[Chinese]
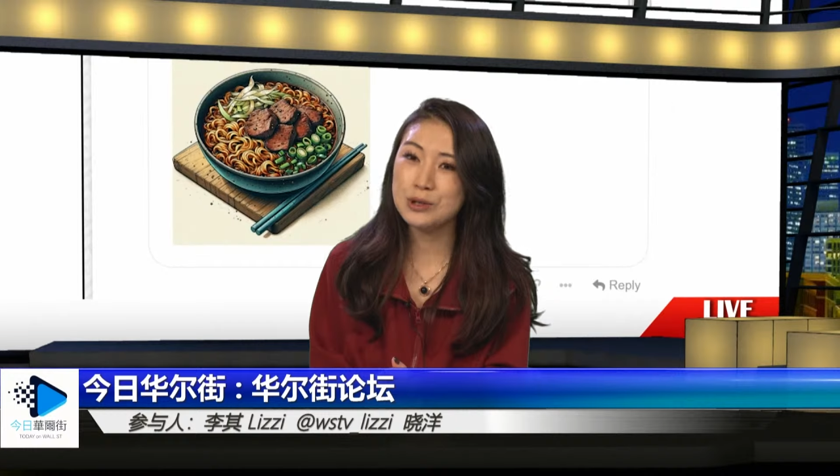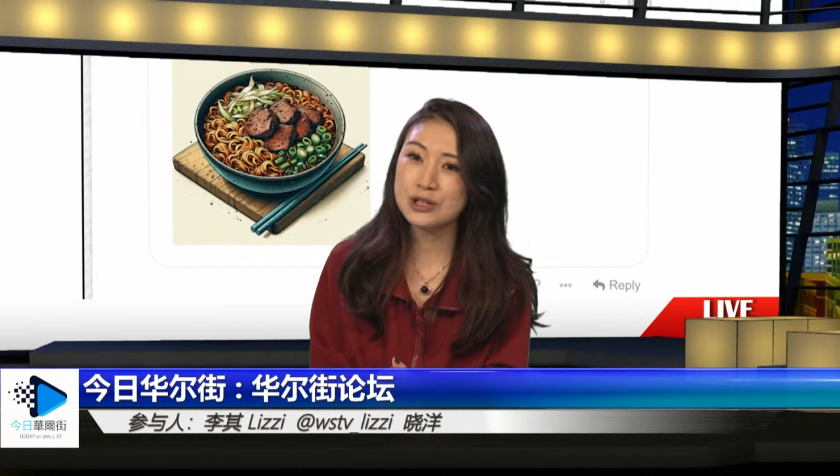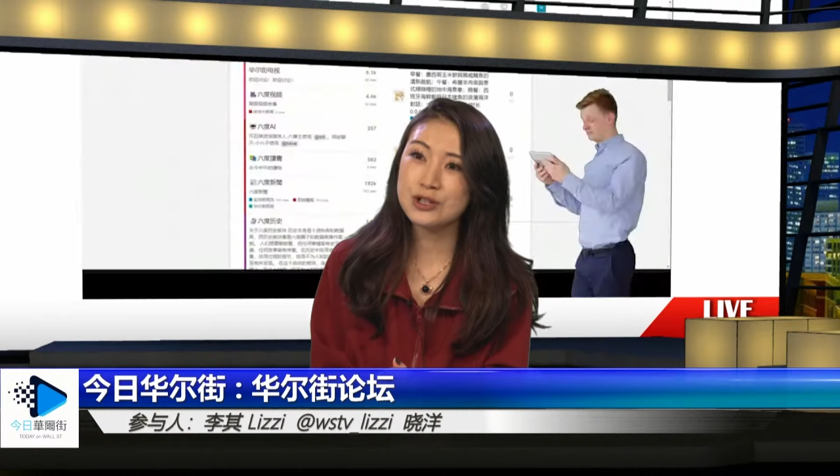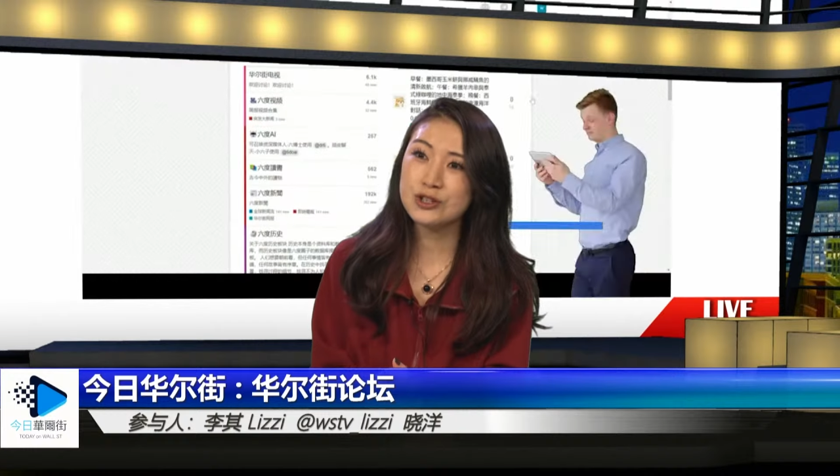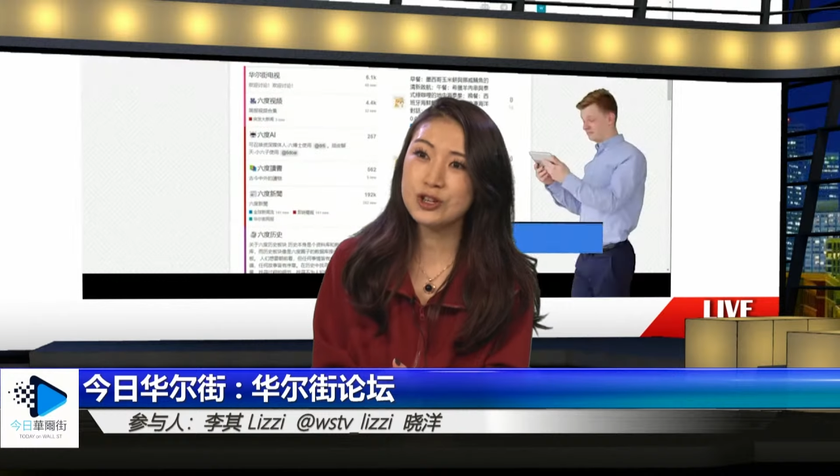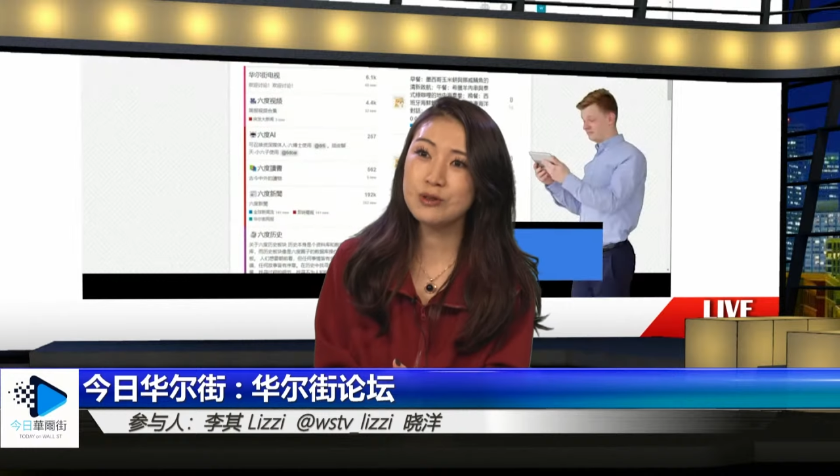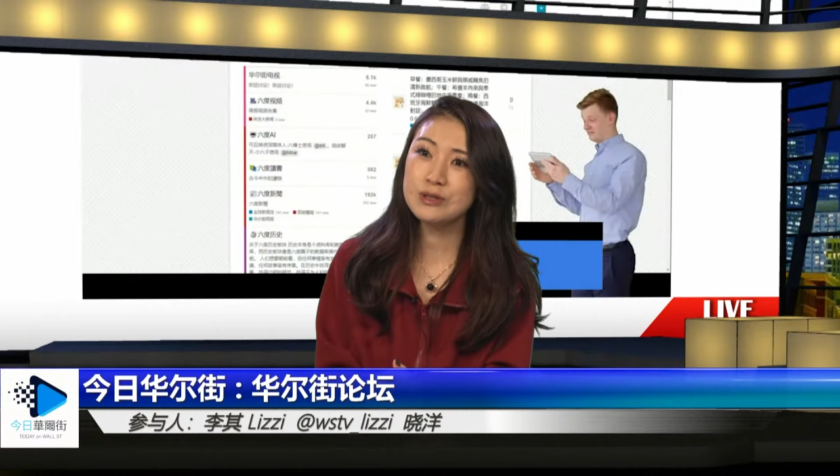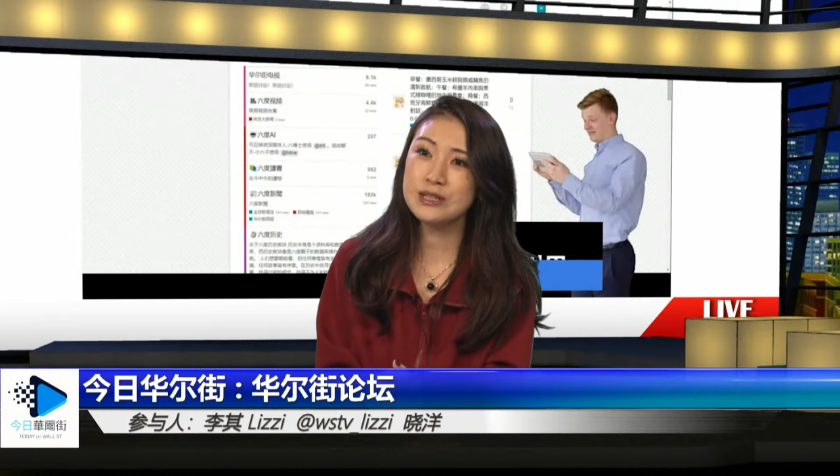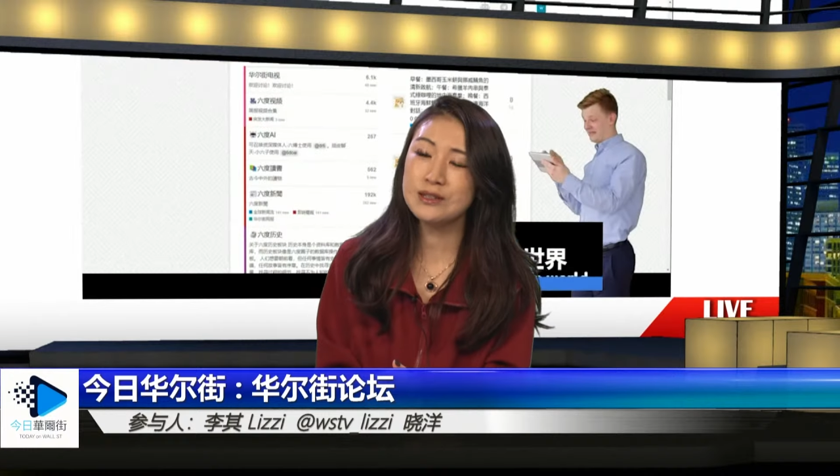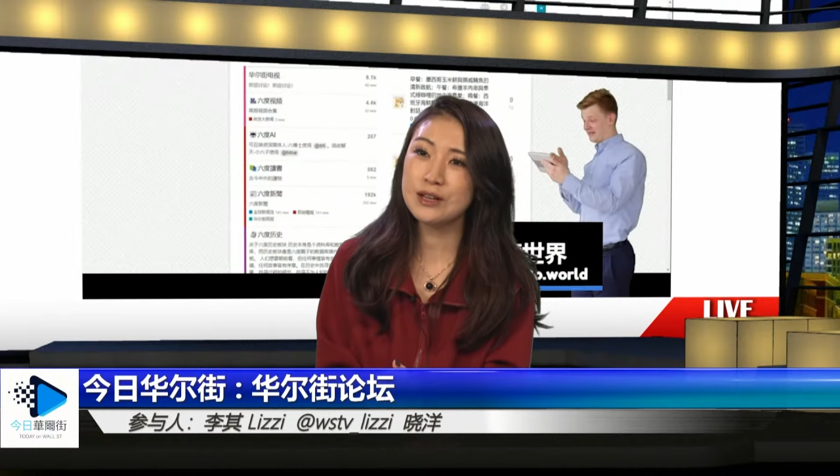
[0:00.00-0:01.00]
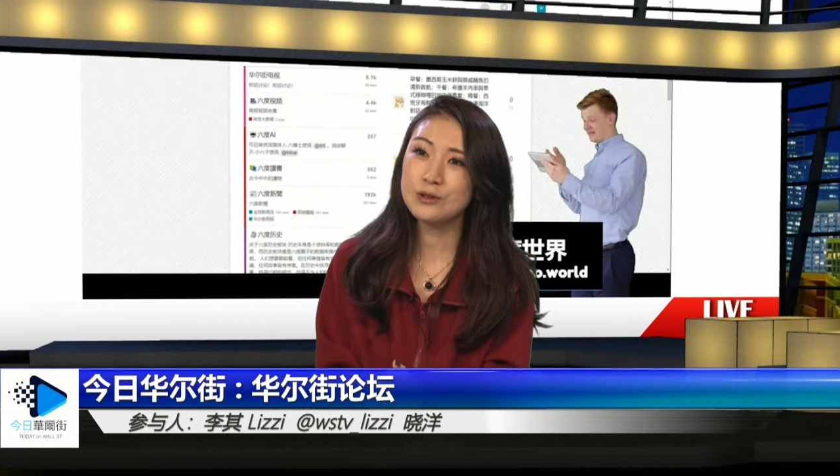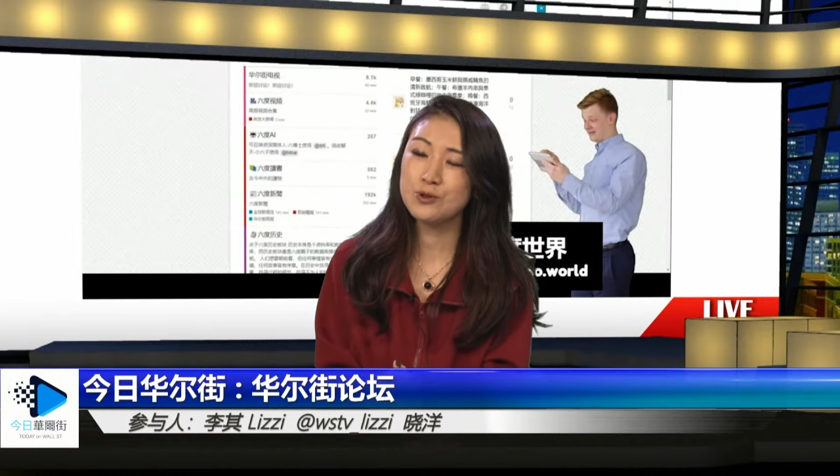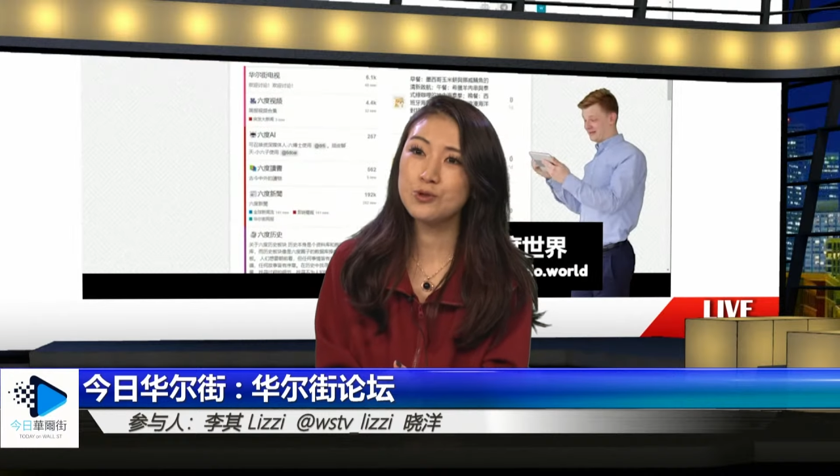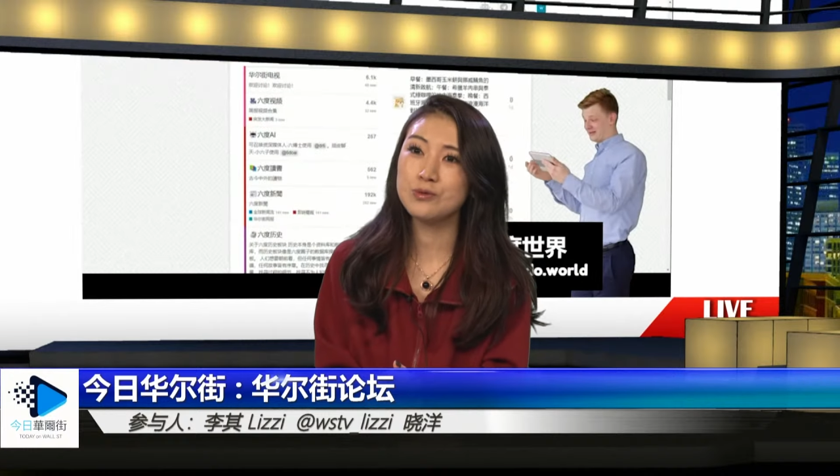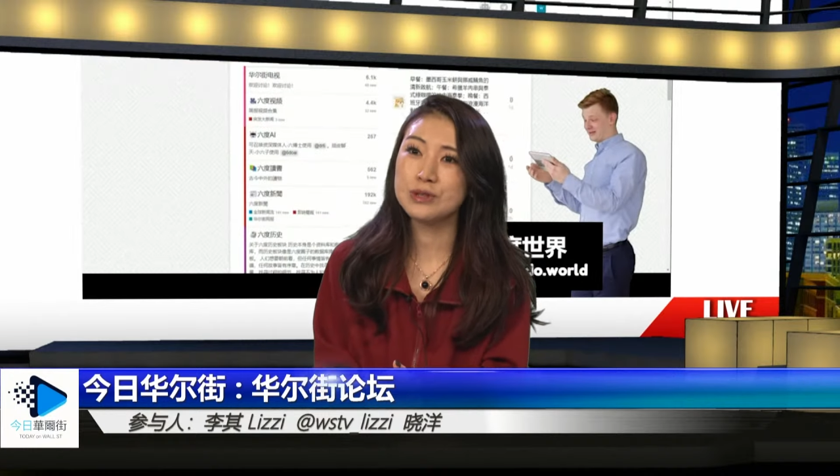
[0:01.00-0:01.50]
或者是捎信的
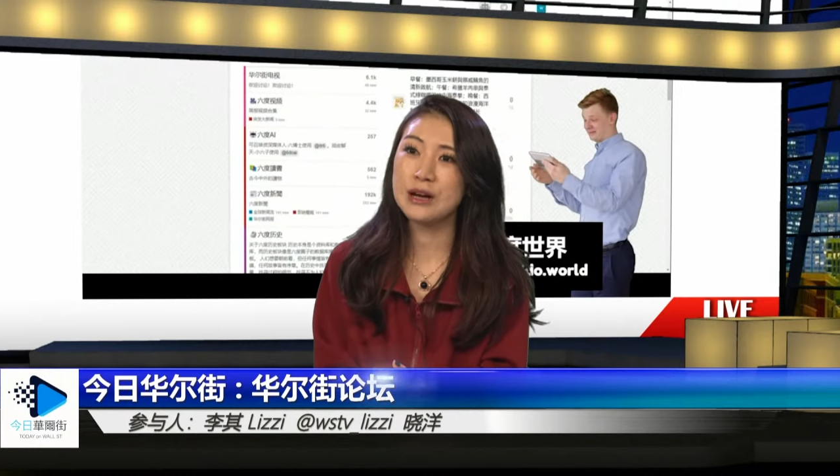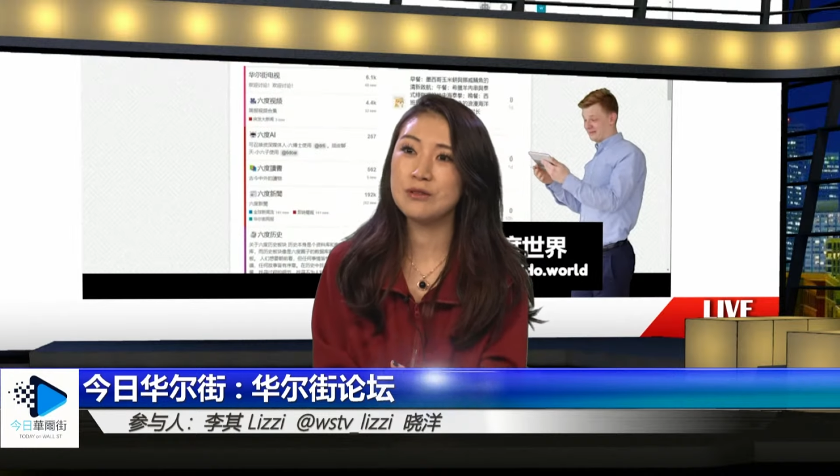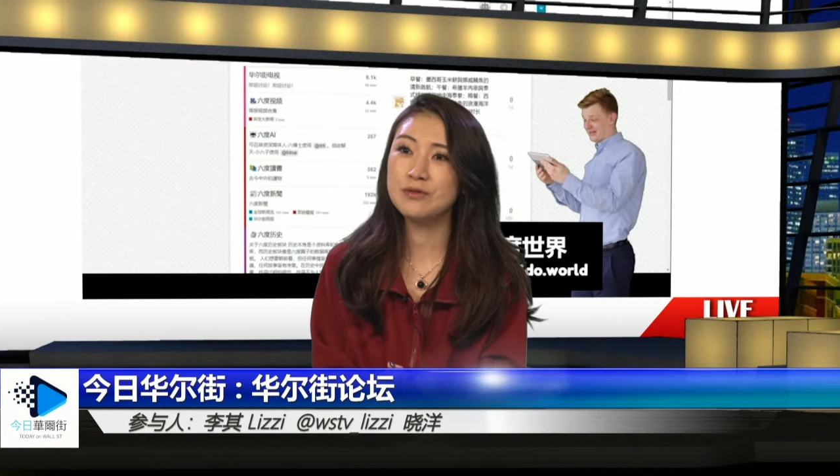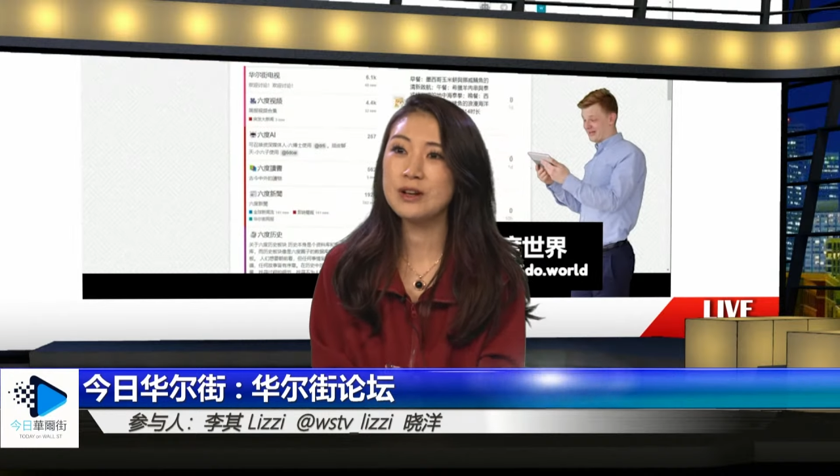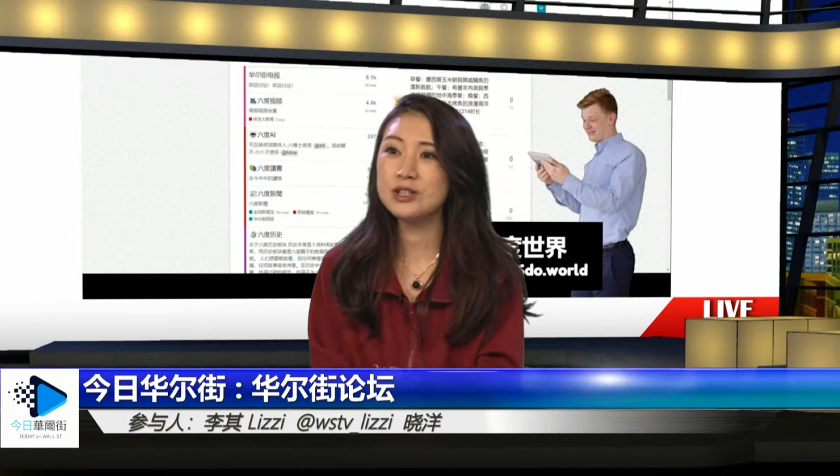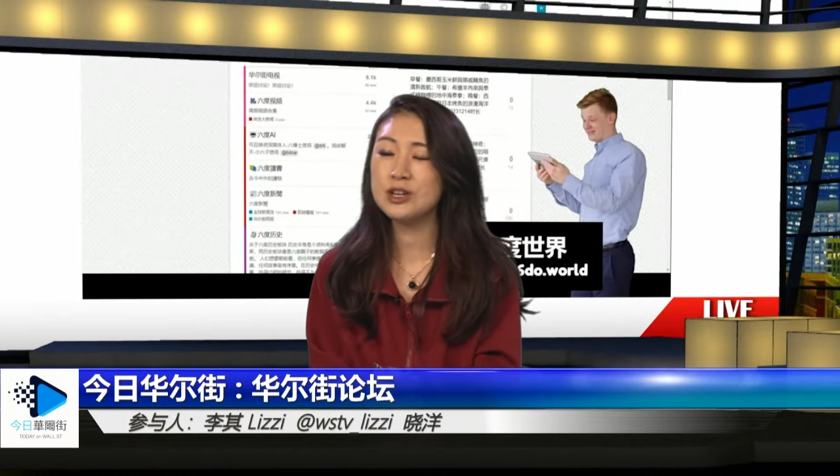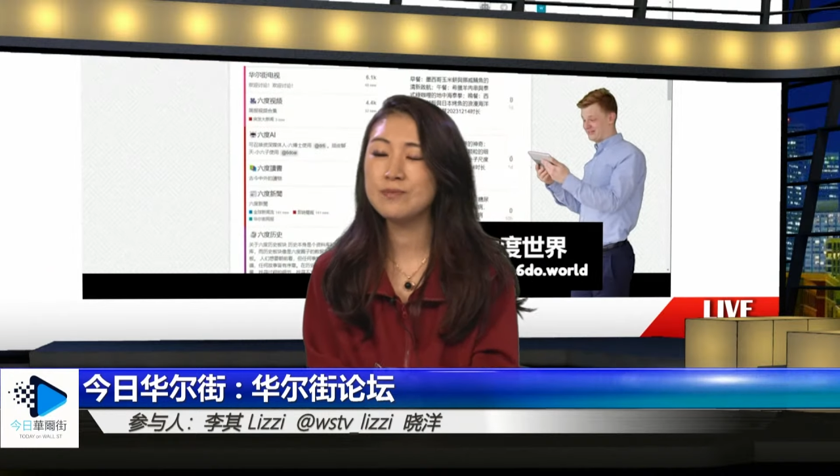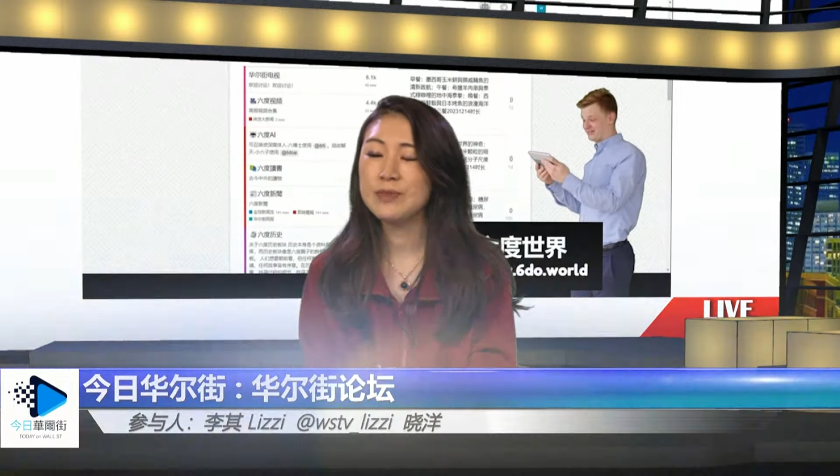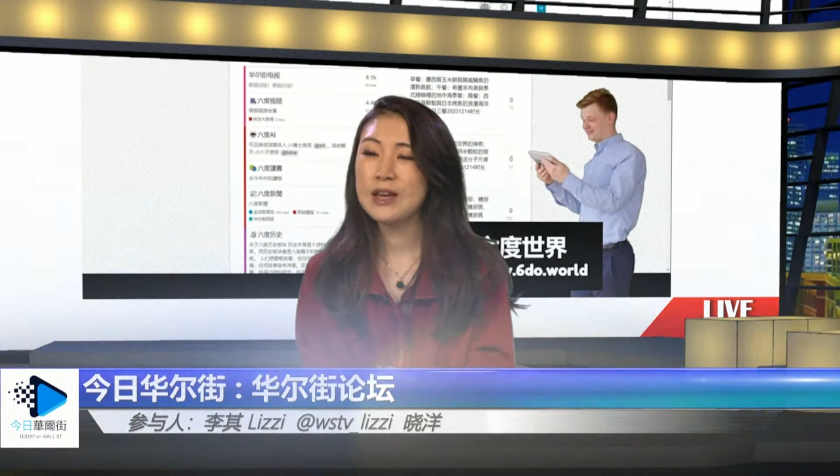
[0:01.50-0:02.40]
重要方式。